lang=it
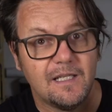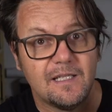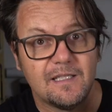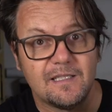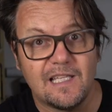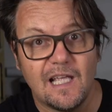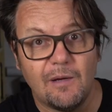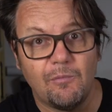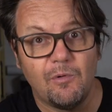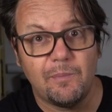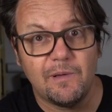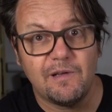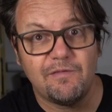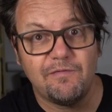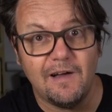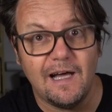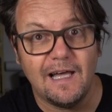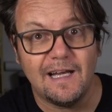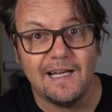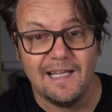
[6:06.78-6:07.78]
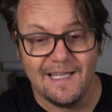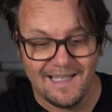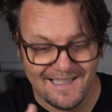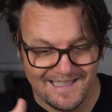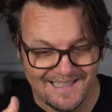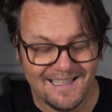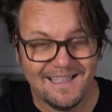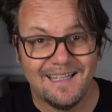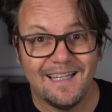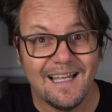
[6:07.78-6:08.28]
Stiamo per fare
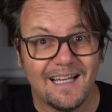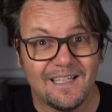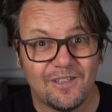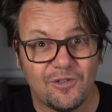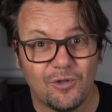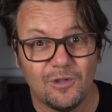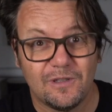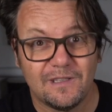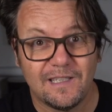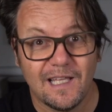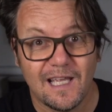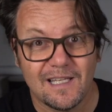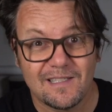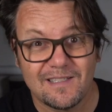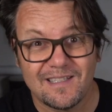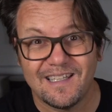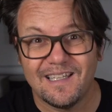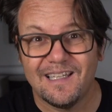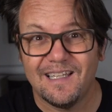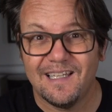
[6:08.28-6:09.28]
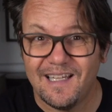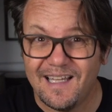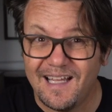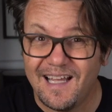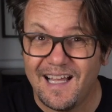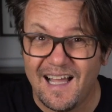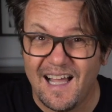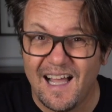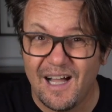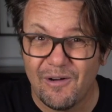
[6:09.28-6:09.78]
l'alcol test
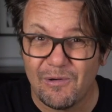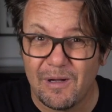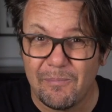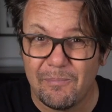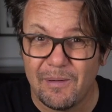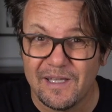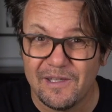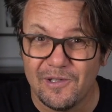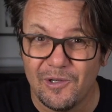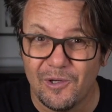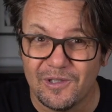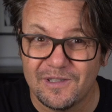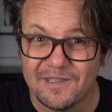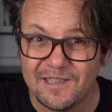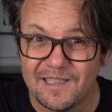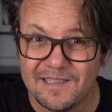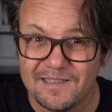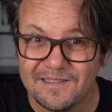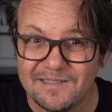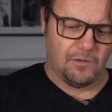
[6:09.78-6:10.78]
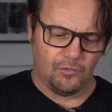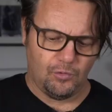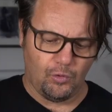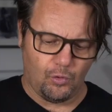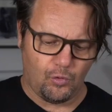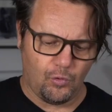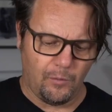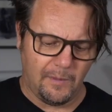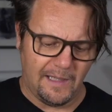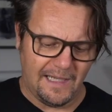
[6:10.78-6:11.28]
a una pagnotta.
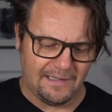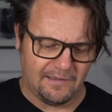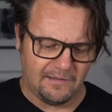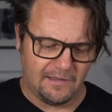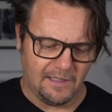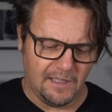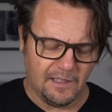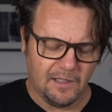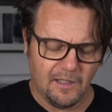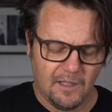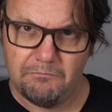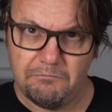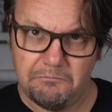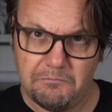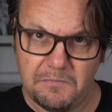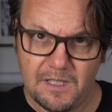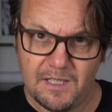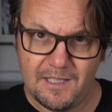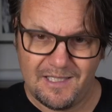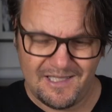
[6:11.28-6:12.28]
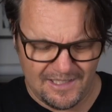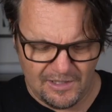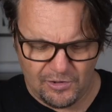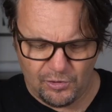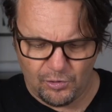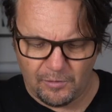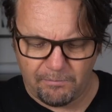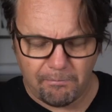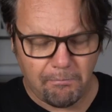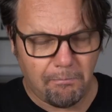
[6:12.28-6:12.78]
Documenti,
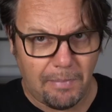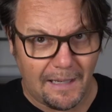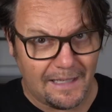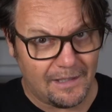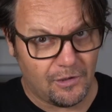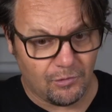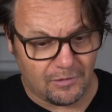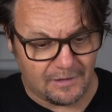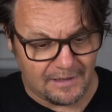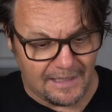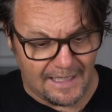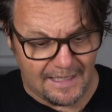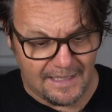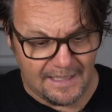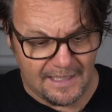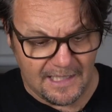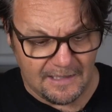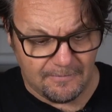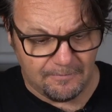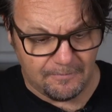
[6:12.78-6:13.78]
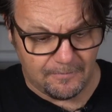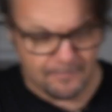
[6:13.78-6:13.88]
signor Pagnottelli?